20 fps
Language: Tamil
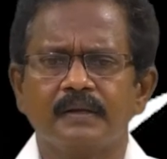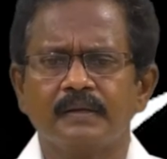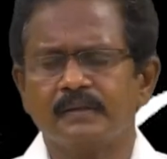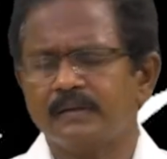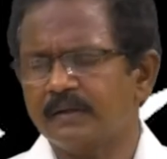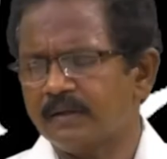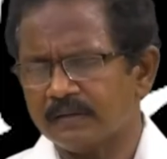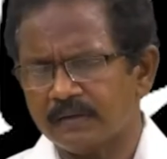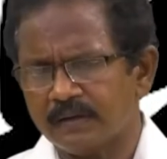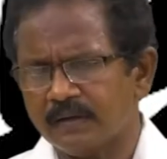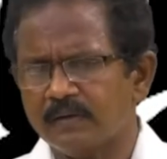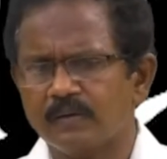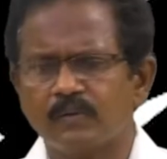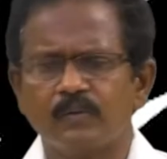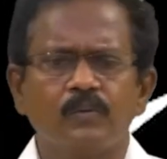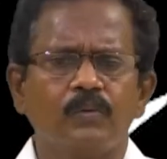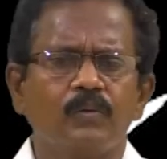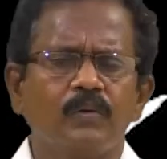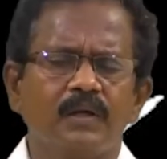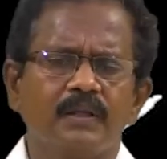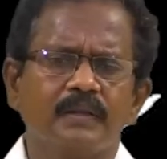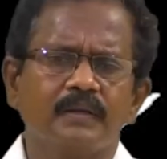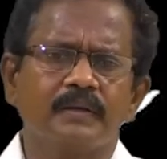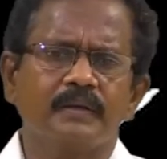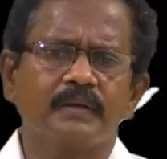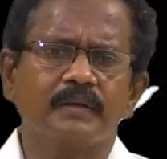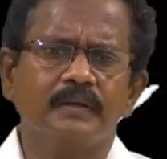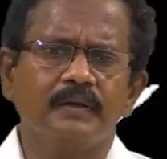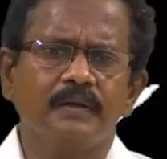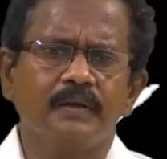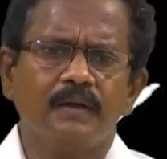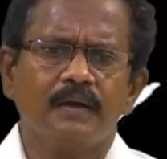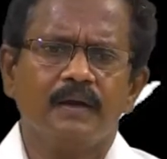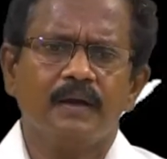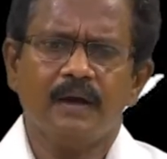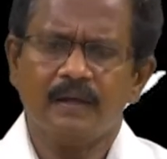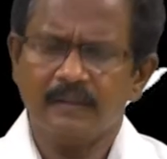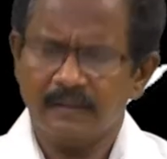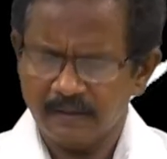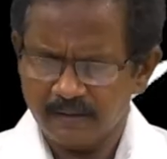அடிக்கிறது அதெல்லாம் கூடாதுங்க
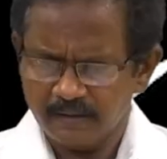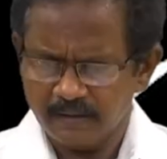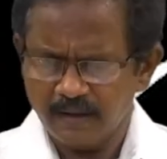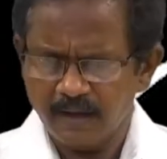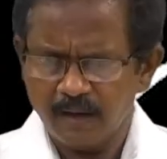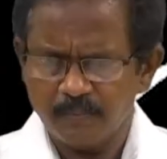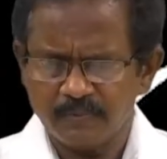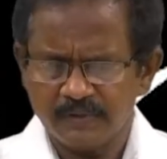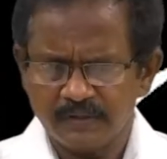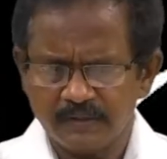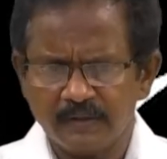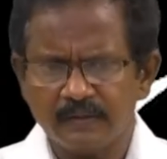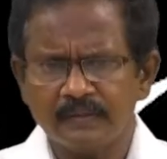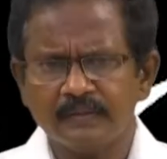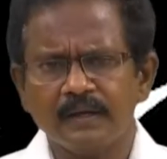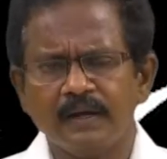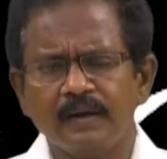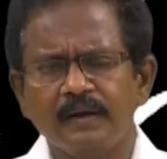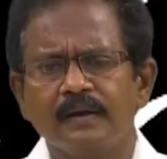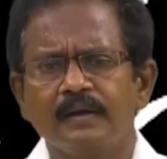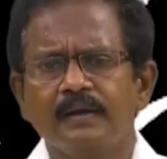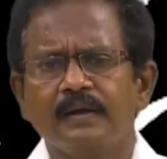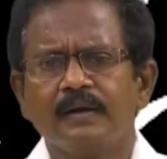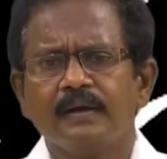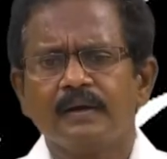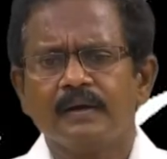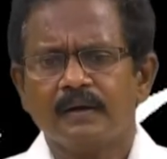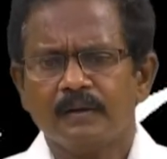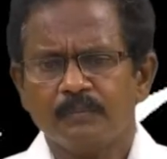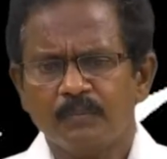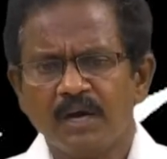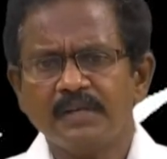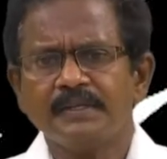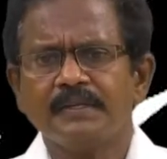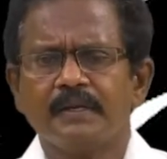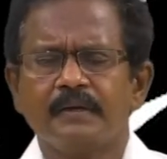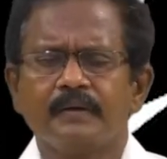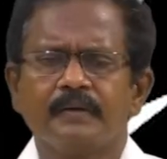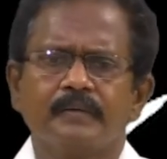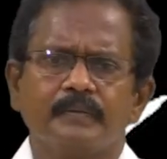அதையெல்லாம் அப்படி இருந்தால்
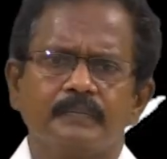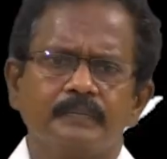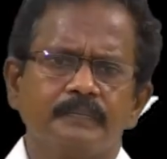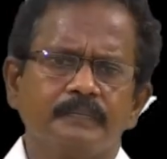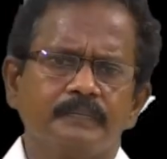மாற்றிக்கும்